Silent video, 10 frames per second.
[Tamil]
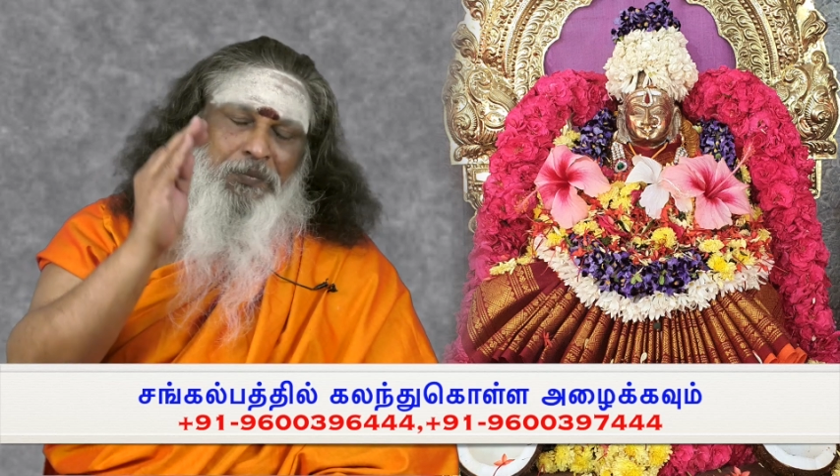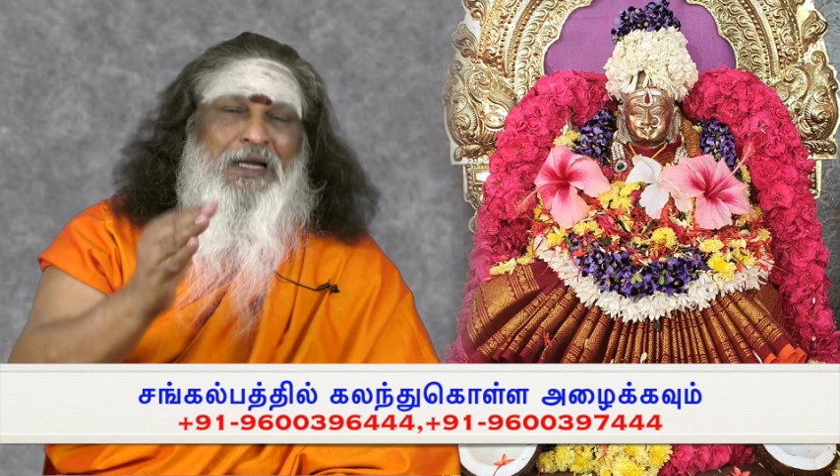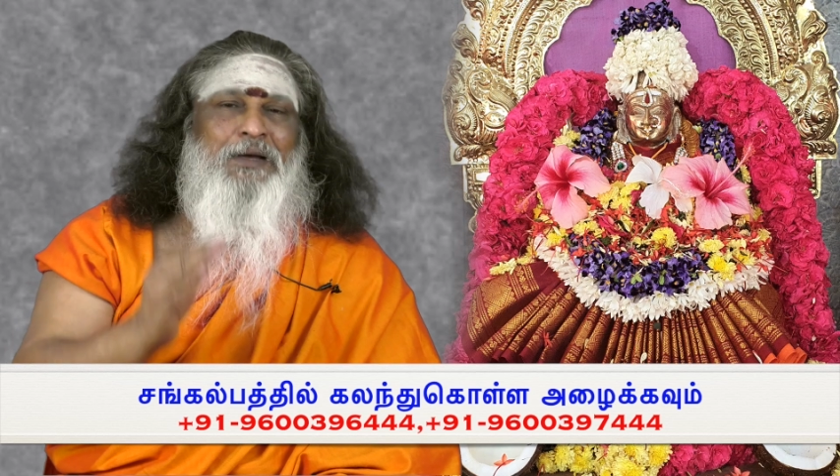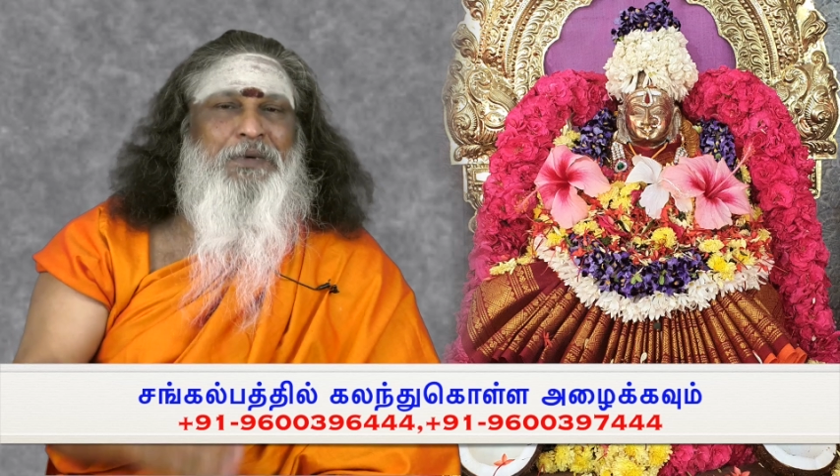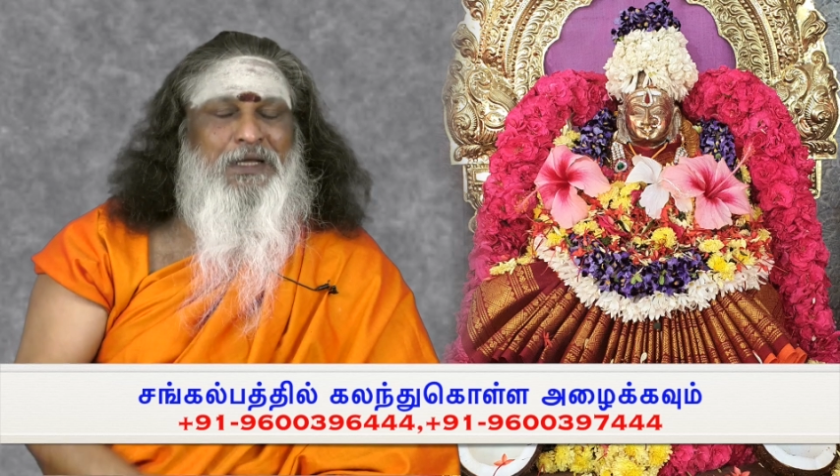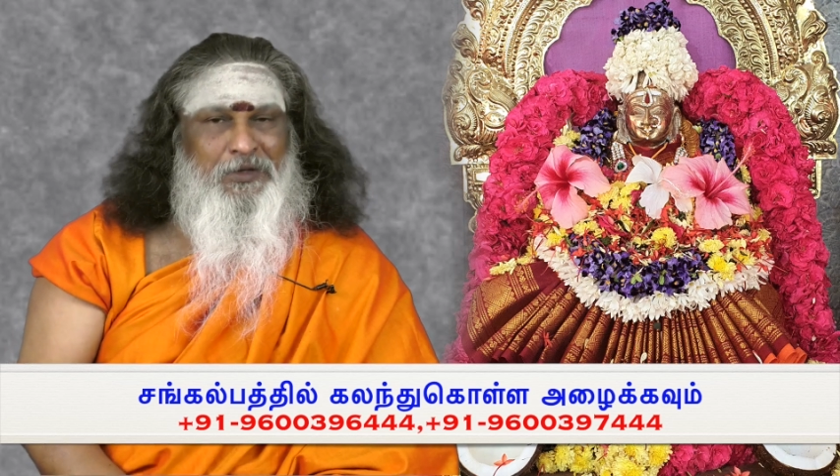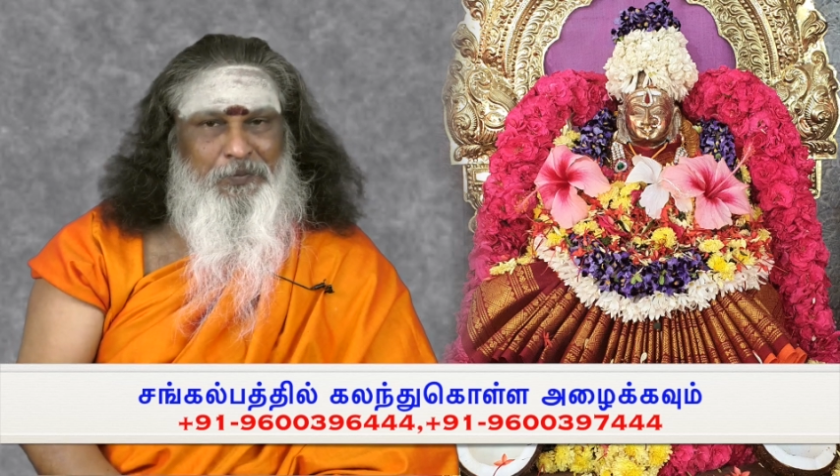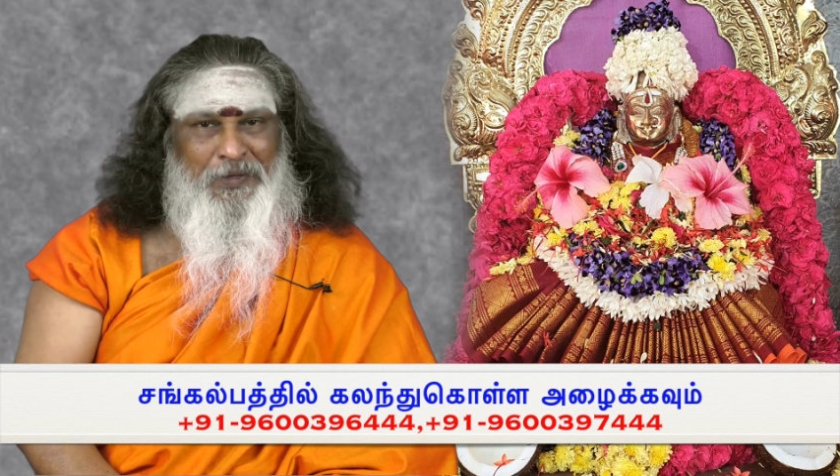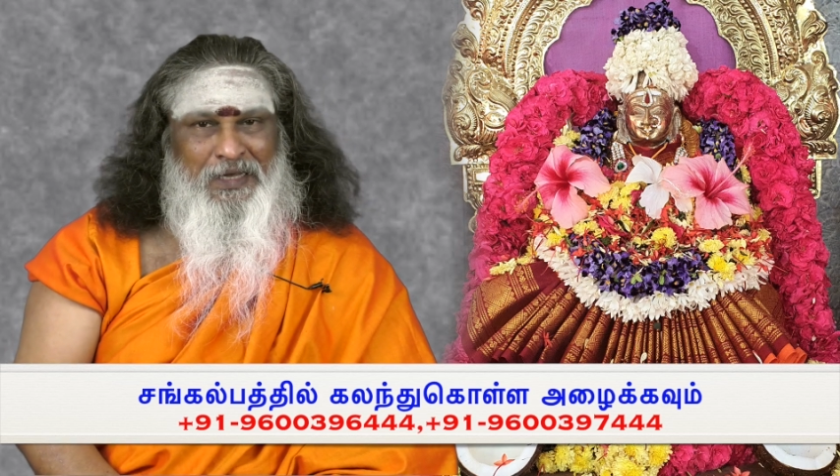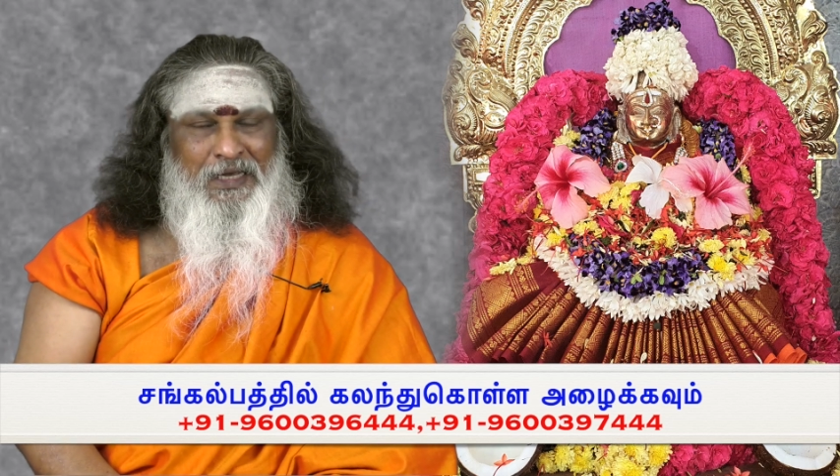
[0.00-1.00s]
பல பேர்
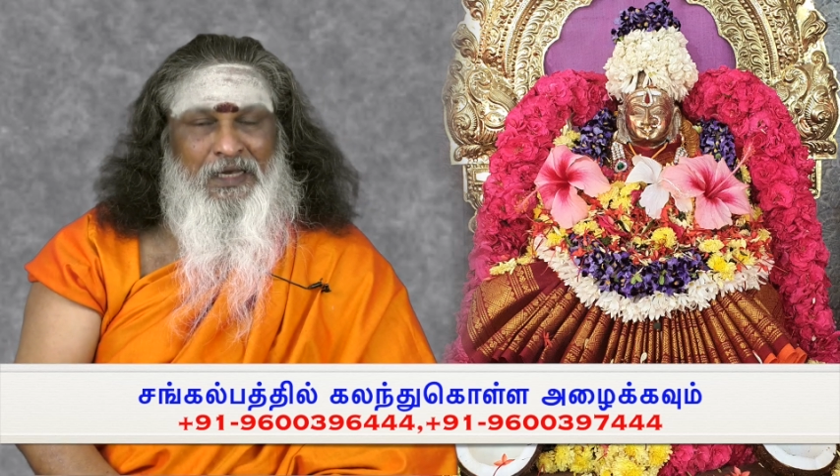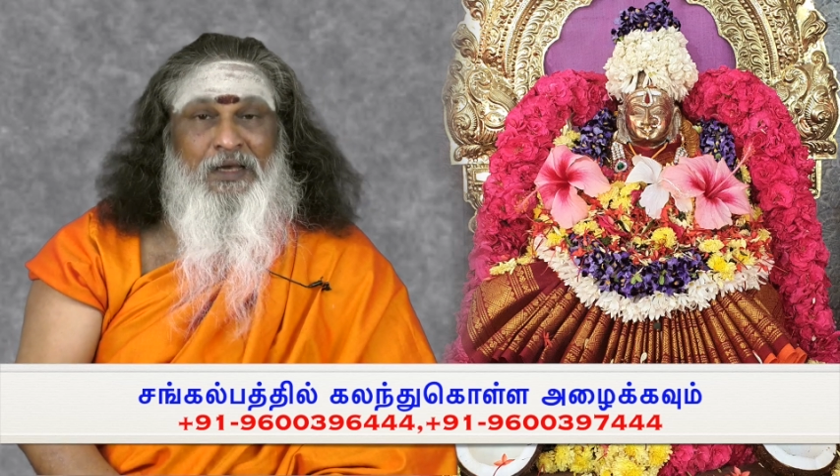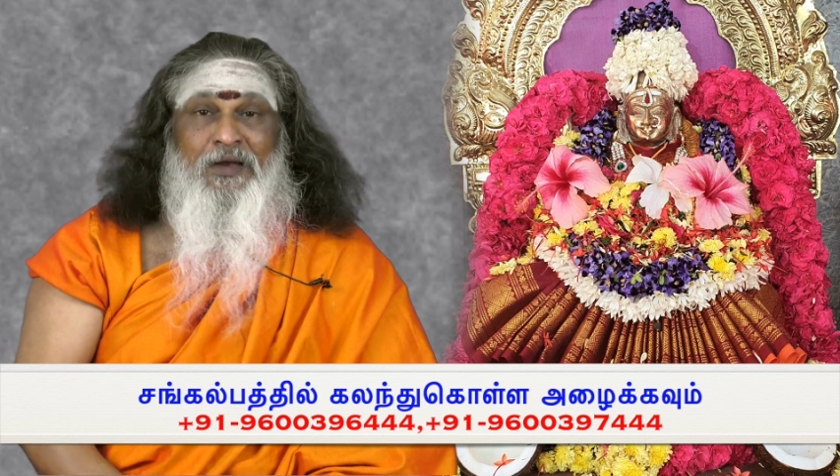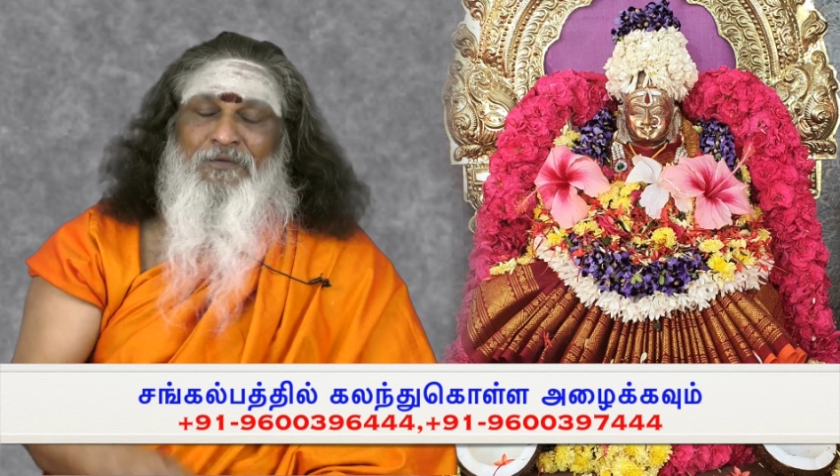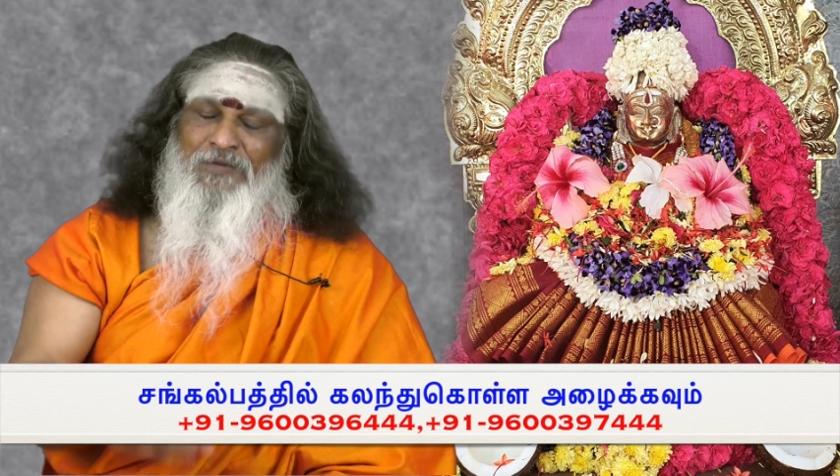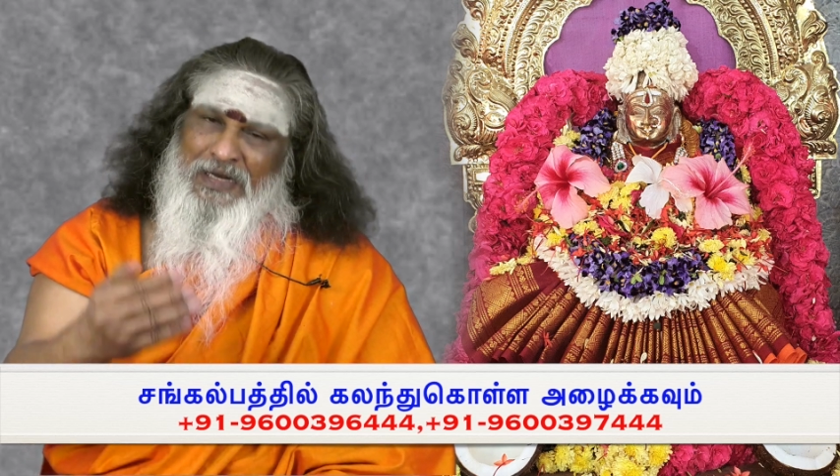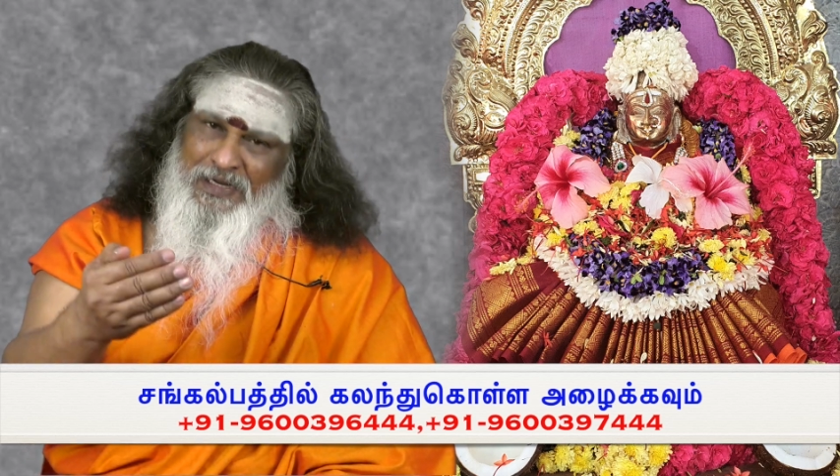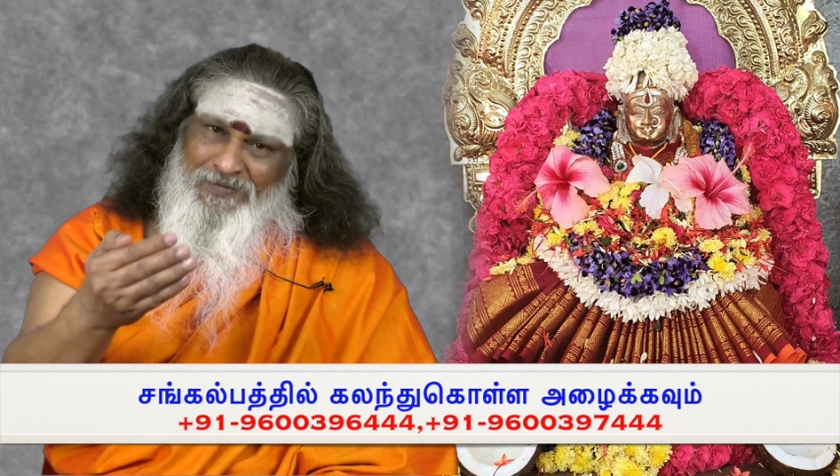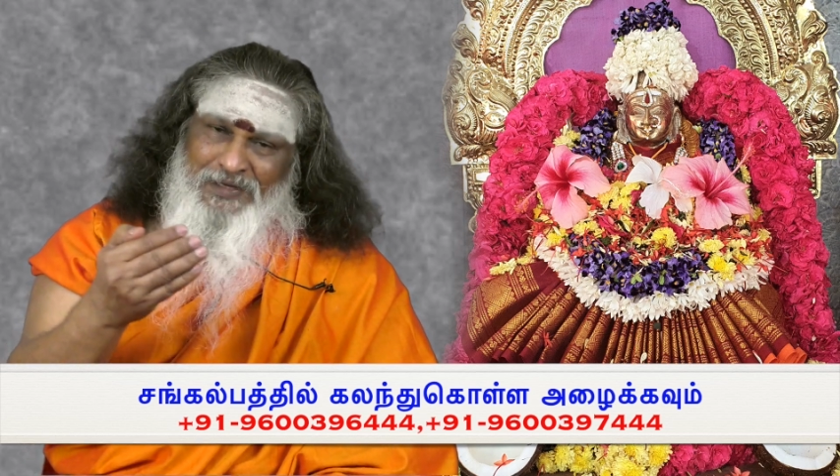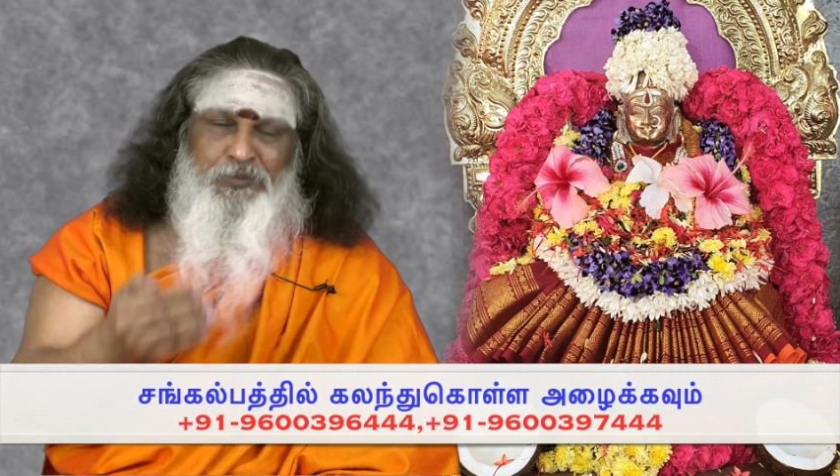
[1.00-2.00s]
இருப்பீங்க வரவே